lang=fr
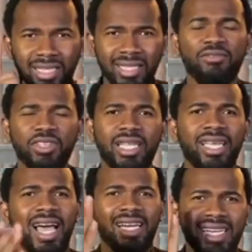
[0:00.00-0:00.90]
t'inviter
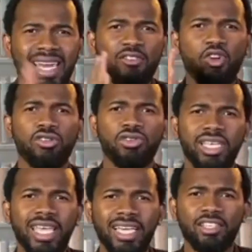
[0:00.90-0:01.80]
à l'école de
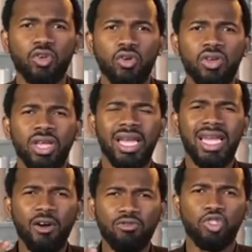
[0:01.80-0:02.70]
guérison,
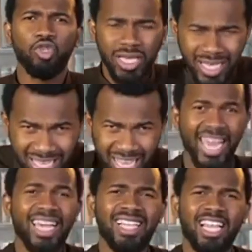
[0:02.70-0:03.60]
là où Dieu
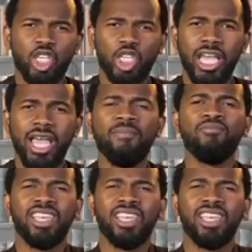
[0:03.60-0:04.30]
guérit la chair,